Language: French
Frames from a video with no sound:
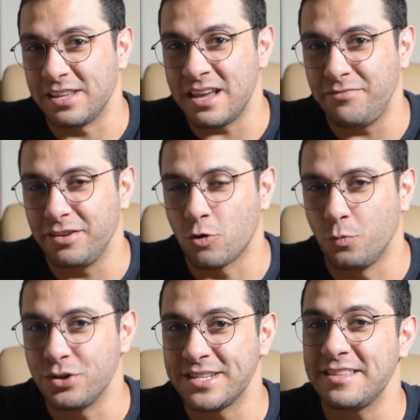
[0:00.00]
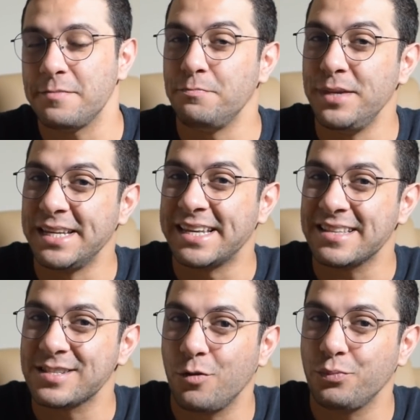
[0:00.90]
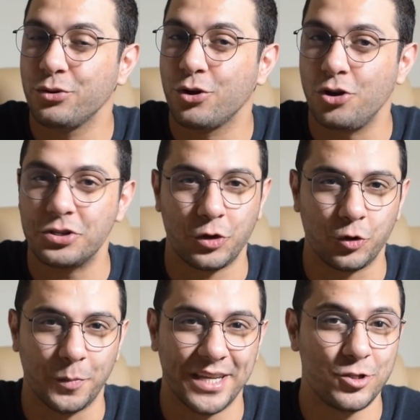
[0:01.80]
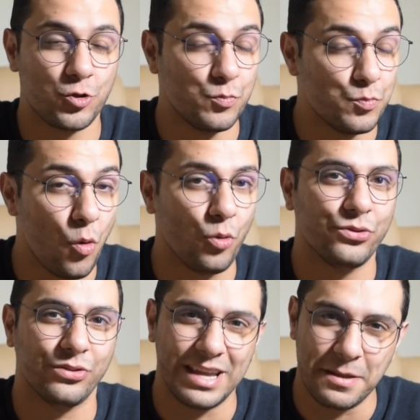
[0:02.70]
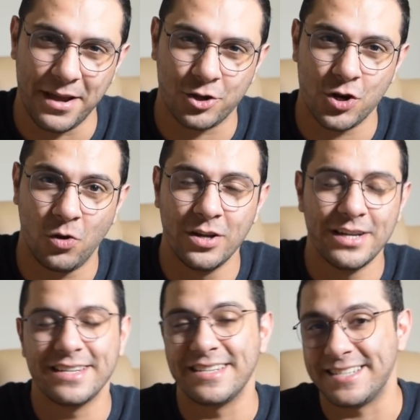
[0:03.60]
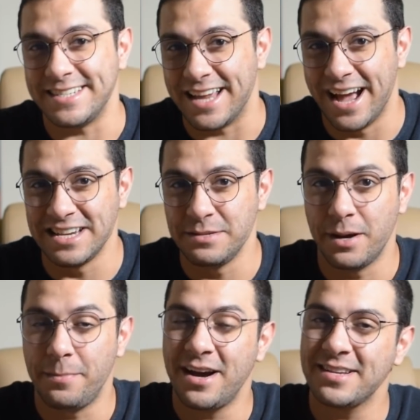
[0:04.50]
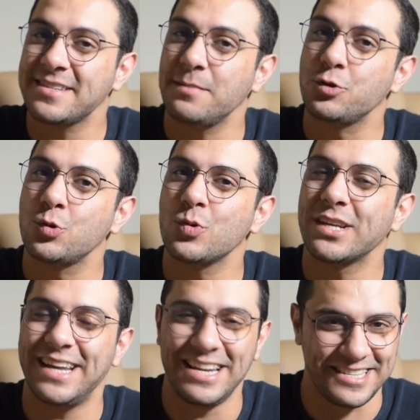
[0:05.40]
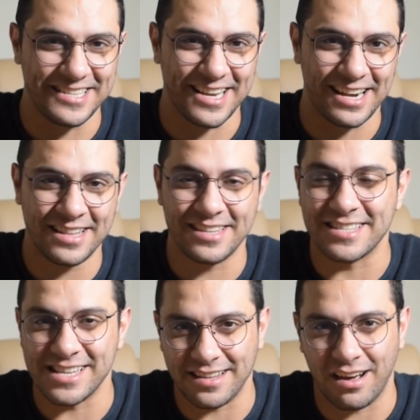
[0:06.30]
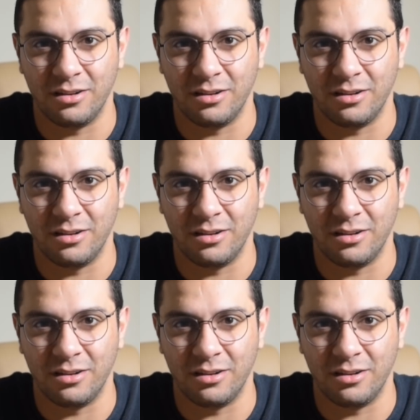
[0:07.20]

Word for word: ETF est composé des 1400 plus grandes entreprises du monde émergent, style Alibaba, Samsung, Etisalat, etc.